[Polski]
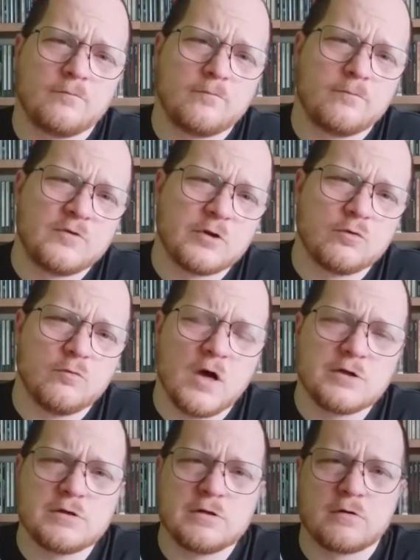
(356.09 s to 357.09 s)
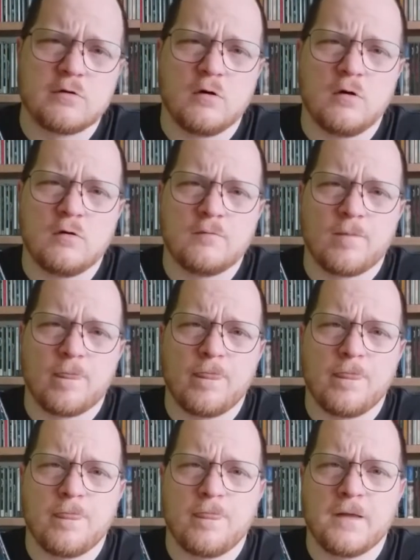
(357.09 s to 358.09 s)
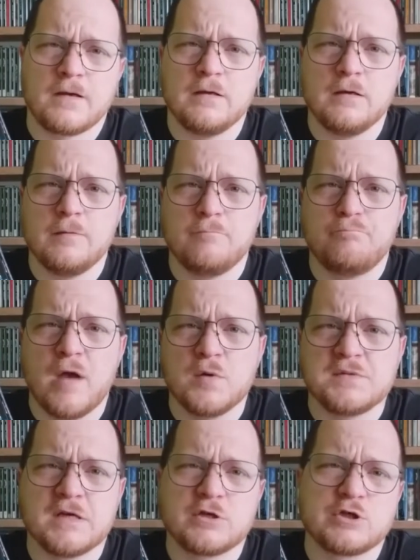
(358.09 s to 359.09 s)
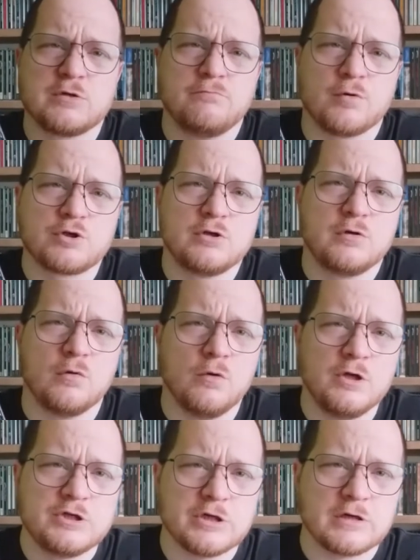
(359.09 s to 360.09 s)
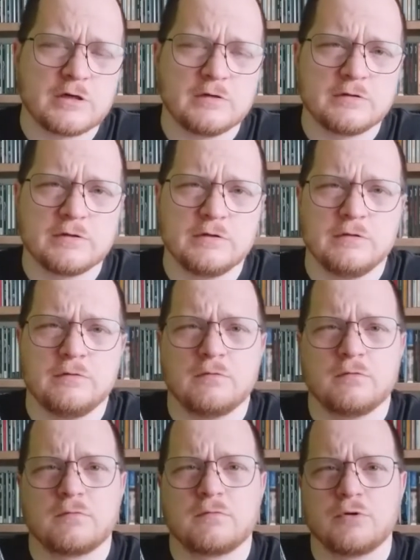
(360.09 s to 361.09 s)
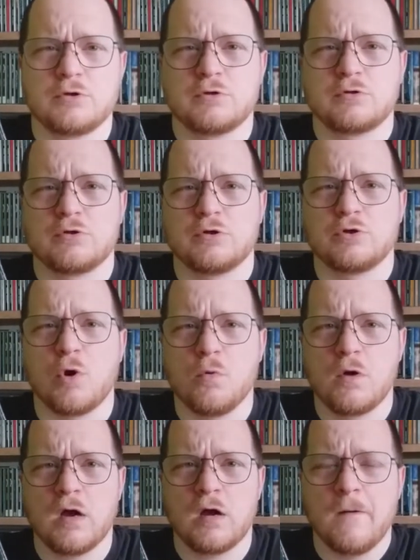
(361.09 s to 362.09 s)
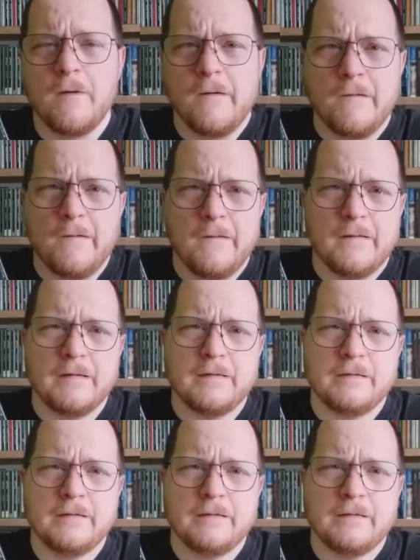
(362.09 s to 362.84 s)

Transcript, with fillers: przetłumaczyć jako mm, taki pełzacz bocznych uliczek, czyli no, ktoś, kto się czołga, e,